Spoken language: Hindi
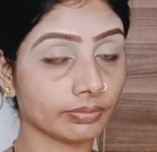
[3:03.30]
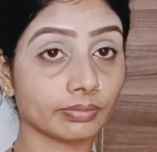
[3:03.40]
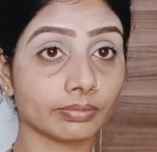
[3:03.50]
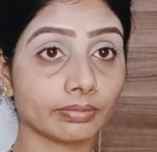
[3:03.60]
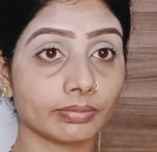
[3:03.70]
अब
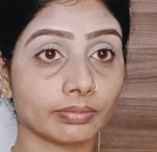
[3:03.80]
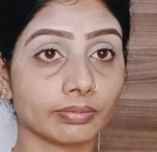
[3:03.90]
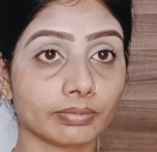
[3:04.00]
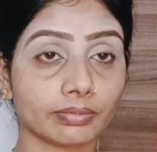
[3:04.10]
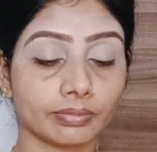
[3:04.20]
मैं इसको
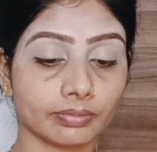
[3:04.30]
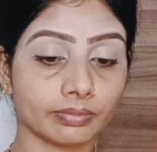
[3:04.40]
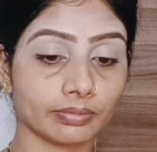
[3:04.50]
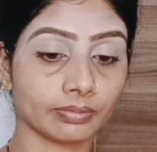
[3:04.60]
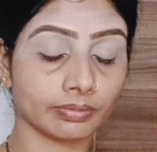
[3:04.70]
सेट करने
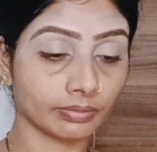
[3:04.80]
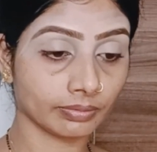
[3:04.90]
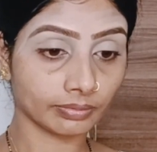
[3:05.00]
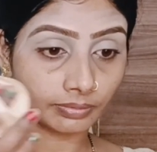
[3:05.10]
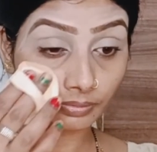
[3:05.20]
के लिए
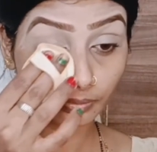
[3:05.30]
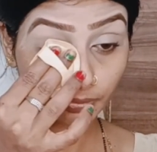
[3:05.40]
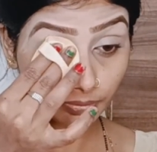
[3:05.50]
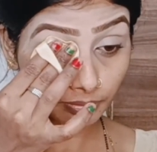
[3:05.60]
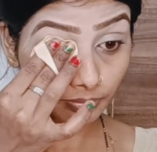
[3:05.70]
ये
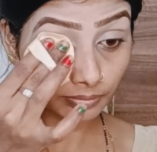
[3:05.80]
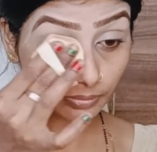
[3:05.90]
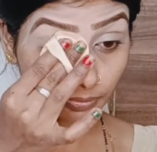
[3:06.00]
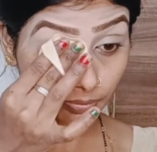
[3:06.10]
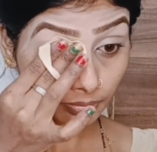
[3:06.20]
फेसेस
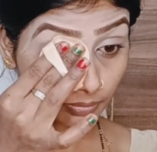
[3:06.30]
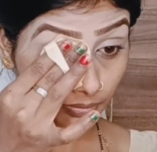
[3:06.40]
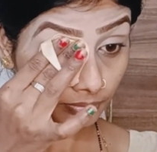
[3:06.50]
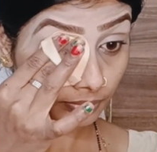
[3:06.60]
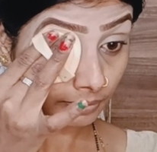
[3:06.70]
कैनाडा का
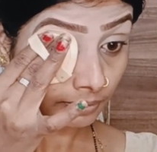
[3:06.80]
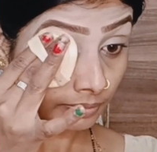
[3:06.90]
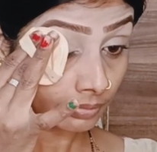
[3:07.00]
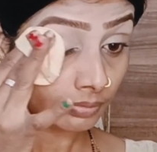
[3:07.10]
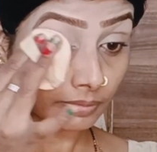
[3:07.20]

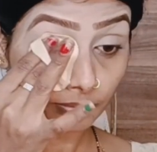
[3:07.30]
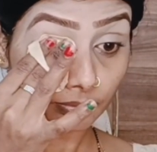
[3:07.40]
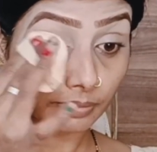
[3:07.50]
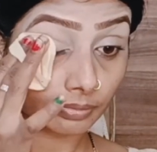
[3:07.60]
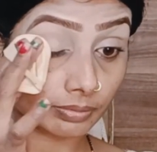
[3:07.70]
कॉम्पैक्ट
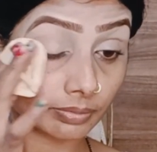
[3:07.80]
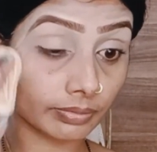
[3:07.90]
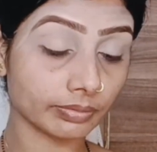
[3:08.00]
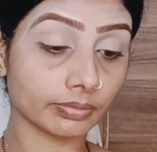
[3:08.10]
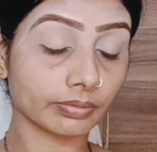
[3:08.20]
पाउडर यूज़
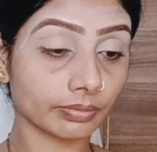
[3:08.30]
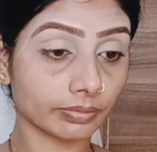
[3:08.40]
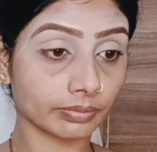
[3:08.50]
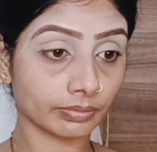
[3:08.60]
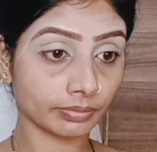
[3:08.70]
कर रही हूँ
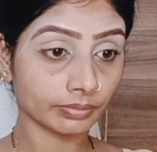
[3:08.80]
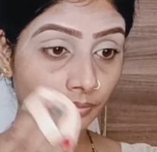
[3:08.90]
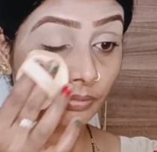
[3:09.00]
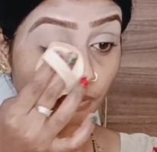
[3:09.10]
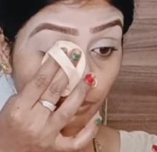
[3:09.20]

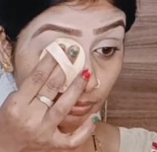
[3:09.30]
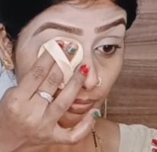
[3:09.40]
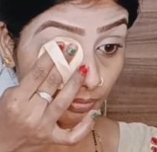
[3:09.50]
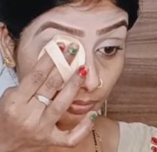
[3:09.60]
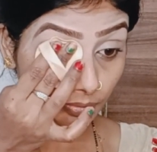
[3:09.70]
और
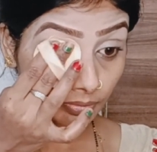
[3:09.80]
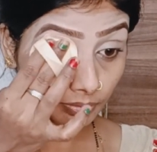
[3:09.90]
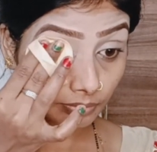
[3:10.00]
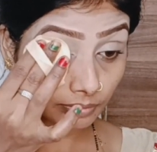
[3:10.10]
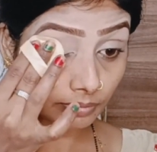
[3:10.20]
जो
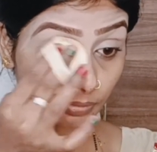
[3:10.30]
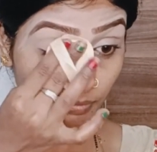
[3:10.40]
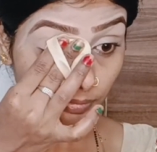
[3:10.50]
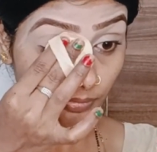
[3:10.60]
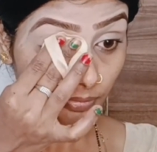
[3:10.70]
मैंने
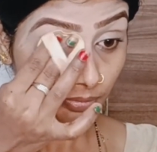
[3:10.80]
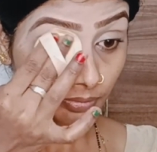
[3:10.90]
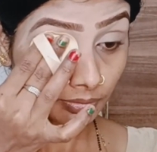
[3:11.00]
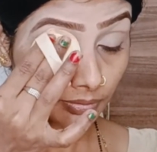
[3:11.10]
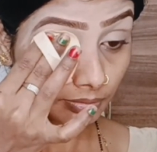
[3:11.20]
कंसीलर लगाया
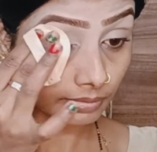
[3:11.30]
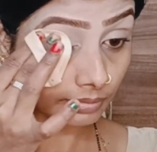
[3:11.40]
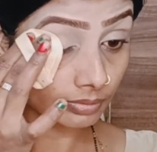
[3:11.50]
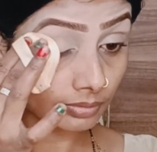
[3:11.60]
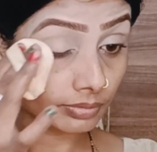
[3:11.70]
है
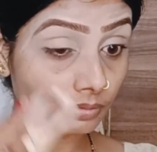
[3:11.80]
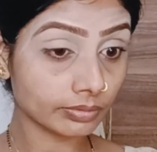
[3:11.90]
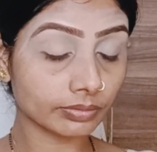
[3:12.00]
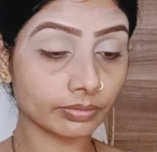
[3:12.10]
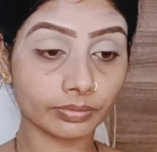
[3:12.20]

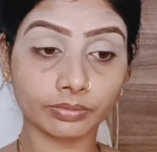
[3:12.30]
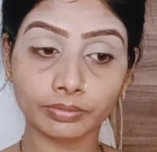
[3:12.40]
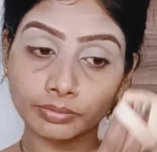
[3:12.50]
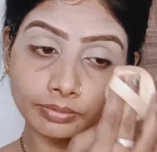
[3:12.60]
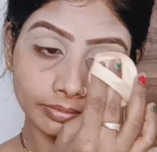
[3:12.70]
आईलिट
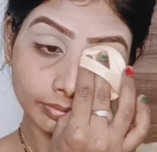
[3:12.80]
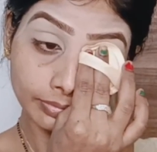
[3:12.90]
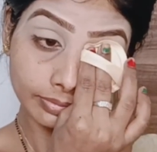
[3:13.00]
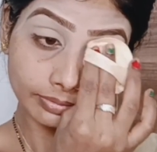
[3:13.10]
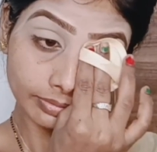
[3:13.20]
पर
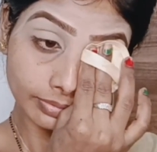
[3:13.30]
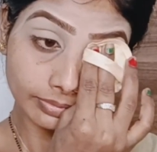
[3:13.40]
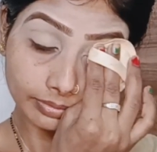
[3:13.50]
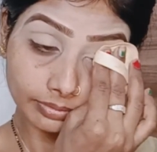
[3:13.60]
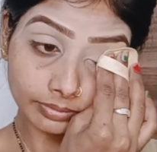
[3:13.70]
उसे अच्छे से
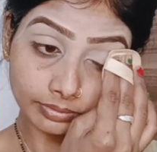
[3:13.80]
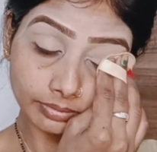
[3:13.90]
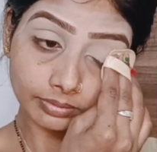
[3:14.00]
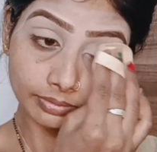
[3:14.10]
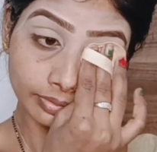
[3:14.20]
सेट
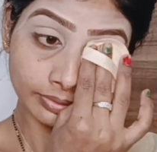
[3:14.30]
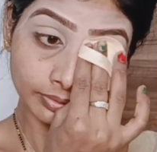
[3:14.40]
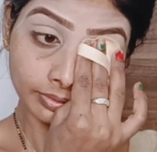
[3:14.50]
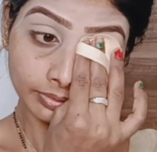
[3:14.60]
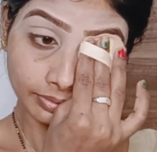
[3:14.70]
करूँगी
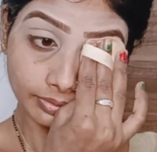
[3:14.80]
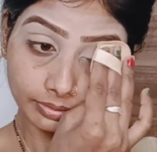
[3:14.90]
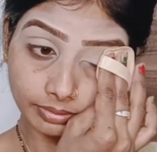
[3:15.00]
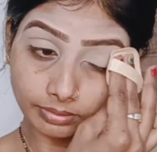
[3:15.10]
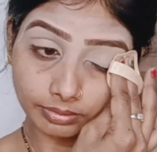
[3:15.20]
इस
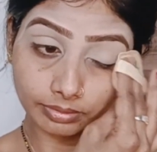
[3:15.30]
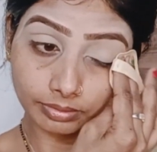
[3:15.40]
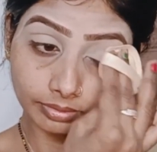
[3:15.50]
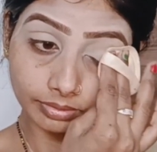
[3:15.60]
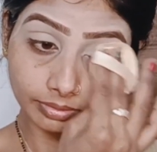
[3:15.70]
कॉम्पैक्ट पाउडर से